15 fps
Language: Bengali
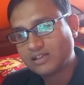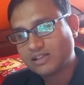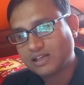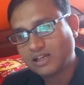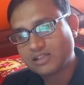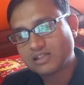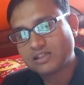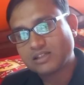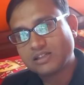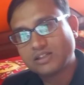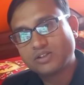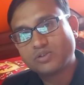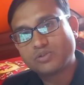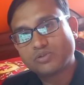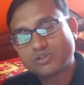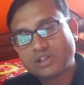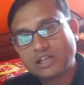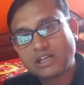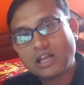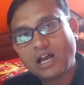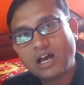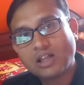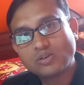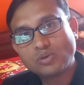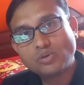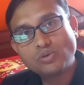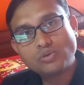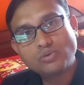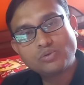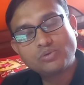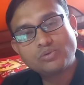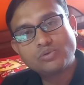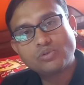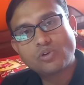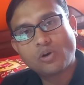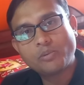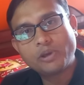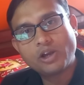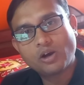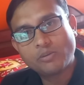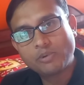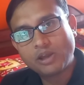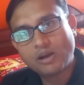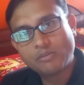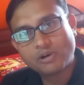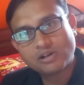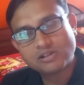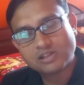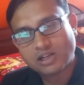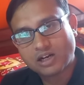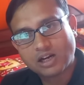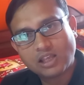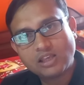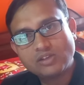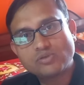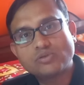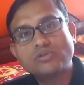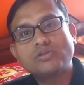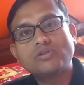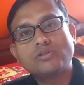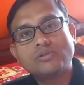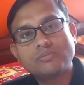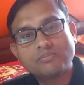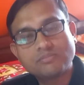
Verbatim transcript: ঠিক আছে তো সেটা আদৌ কবে হবে আমার জানা নেই যদিও